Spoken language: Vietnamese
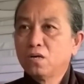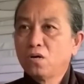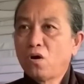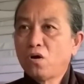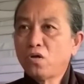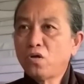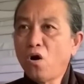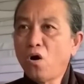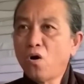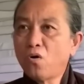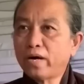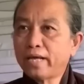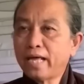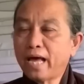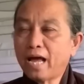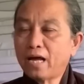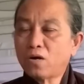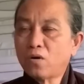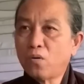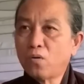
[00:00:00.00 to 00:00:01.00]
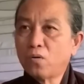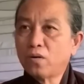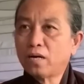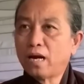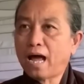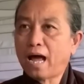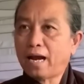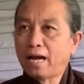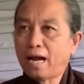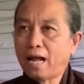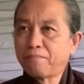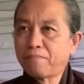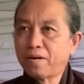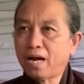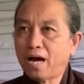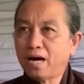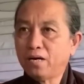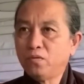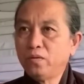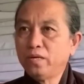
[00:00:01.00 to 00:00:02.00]
nó vô cái giai cuộc là lập
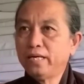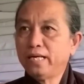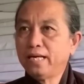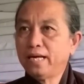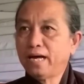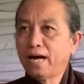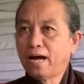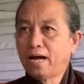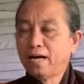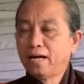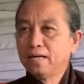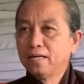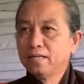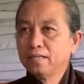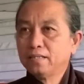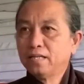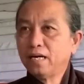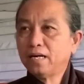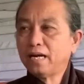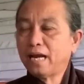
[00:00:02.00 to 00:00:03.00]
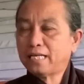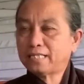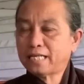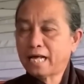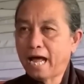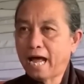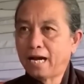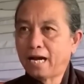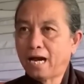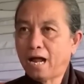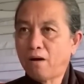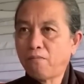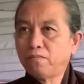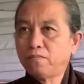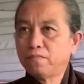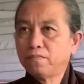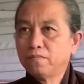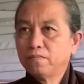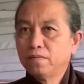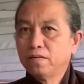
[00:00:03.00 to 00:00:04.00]
đời quý vị à tức là sàng
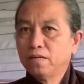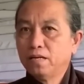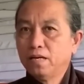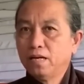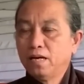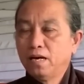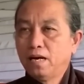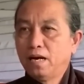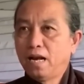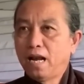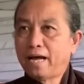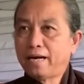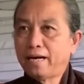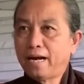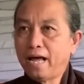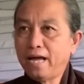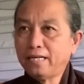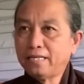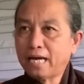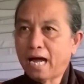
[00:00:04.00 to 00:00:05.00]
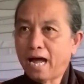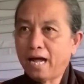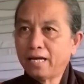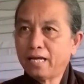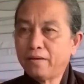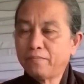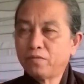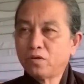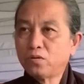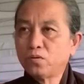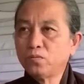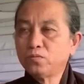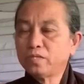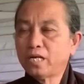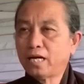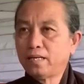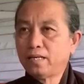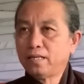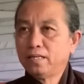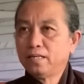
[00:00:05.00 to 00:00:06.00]
lọc là để trả nghiệp cho chúng
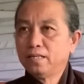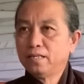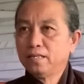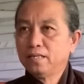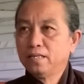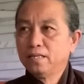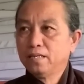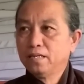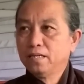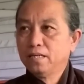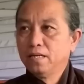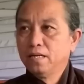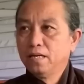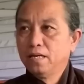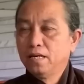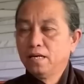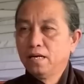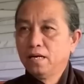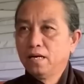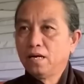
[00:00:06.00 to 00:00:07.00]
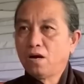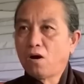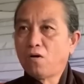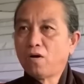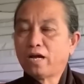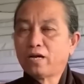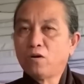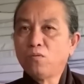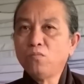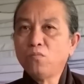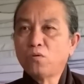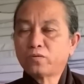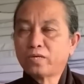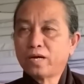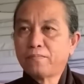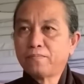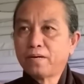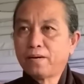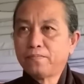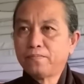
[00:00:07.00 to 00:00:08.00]
sanh gọi là đúng
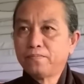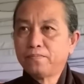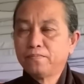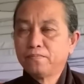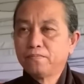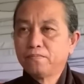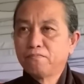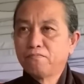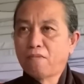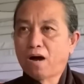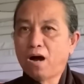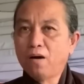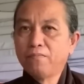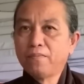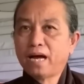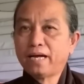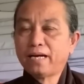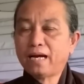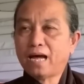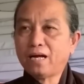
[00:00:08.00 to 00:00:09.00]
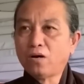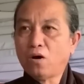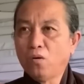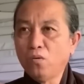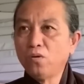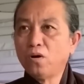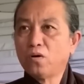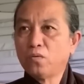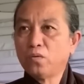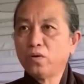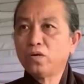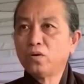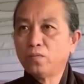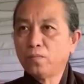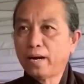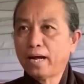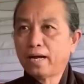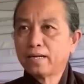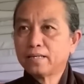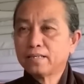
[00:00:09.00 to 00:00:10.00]
100 năm mà hôm nay đã đủ rồi quý cô
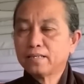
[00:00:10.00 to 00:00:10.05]
bác